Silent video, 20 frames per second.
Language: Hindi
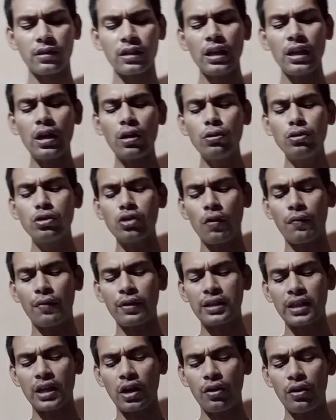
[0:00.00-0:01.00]
ये कुछ
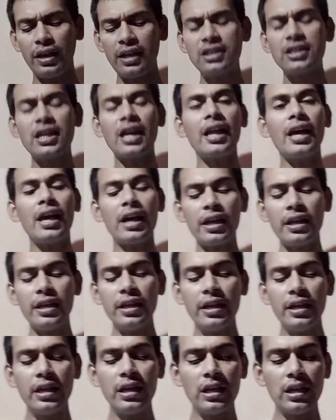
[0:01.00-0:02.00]
ऑफर थे और नेक्स्ट आ रहा है
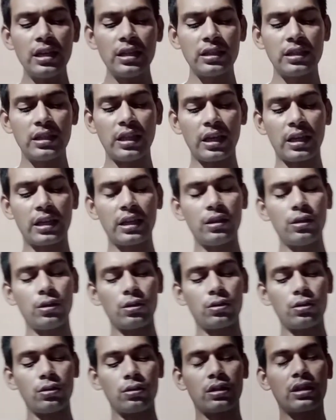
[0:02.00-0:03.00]
देखिए
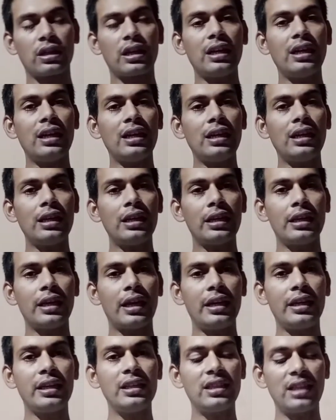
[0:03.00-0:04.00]
दोस्तों कल
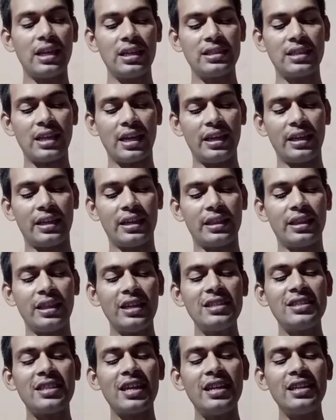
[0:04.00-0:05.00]
यानी कि तेईस तारीख है
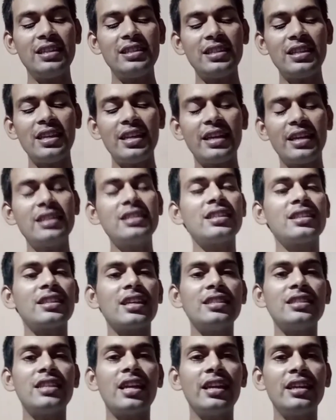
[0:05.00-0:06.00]
तेईस तारीख से लेकर
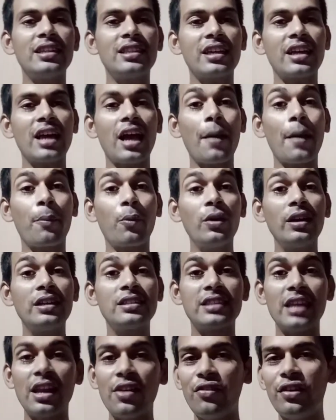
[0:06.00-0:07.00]
सत्ताईस तारीख तक आपको एक
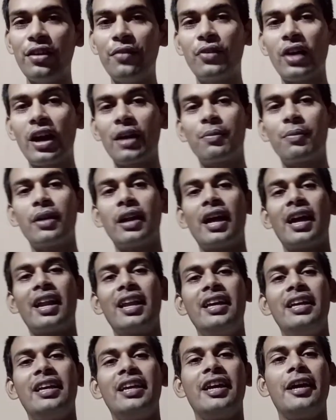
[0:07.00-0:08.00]
सेल फ्लिपकार्ट पर आ
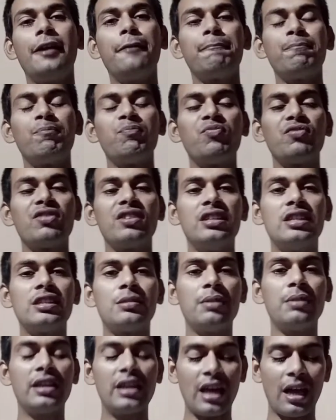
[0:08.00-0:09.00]
रही है जिसमें कि